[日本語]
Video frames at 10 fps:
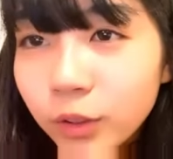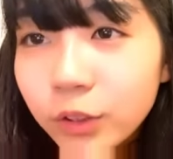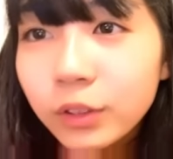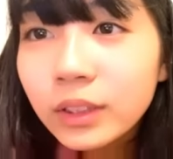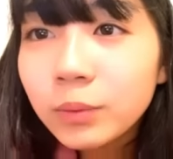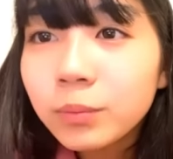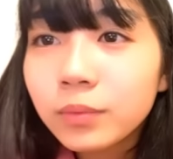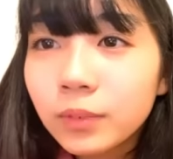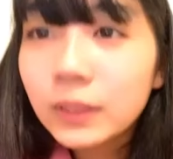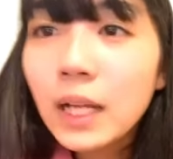9位、
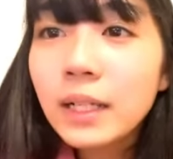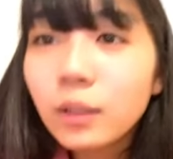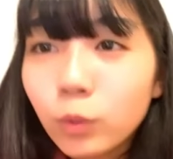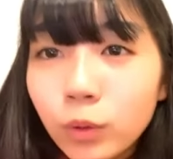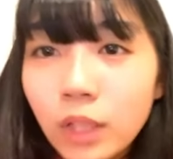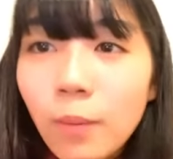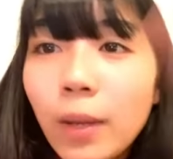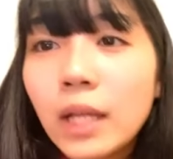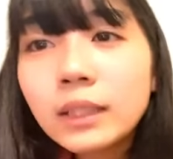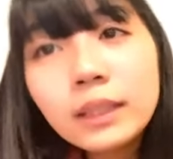さあありがとうござい
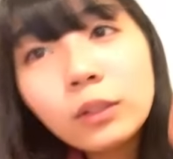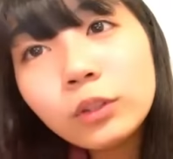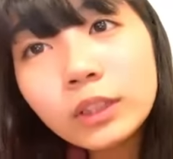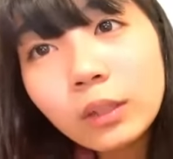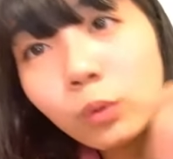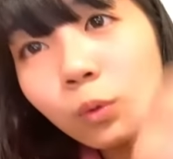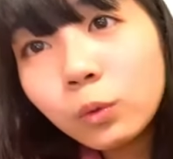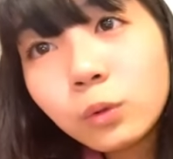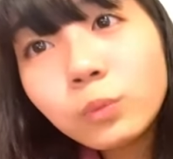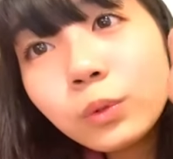ます。加藤先行、ブ